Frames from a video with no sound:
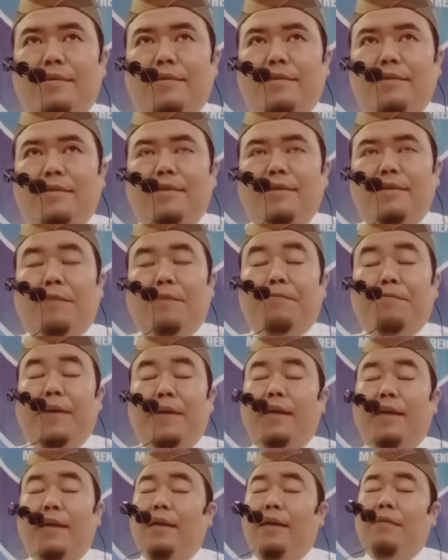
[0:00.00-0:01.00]

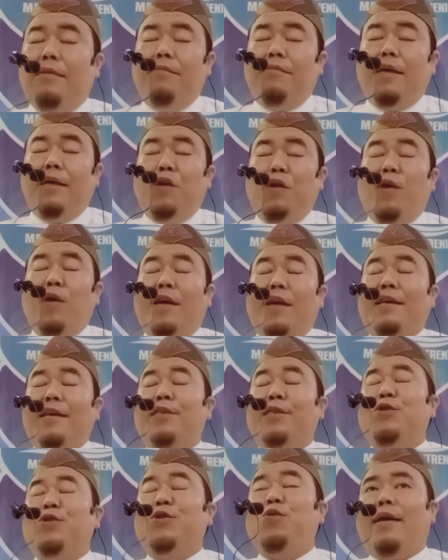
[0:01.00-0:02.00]
sampai
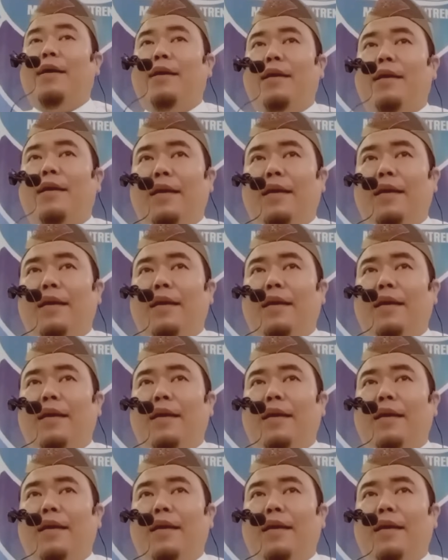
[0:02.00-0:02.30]
mengeluarkan suara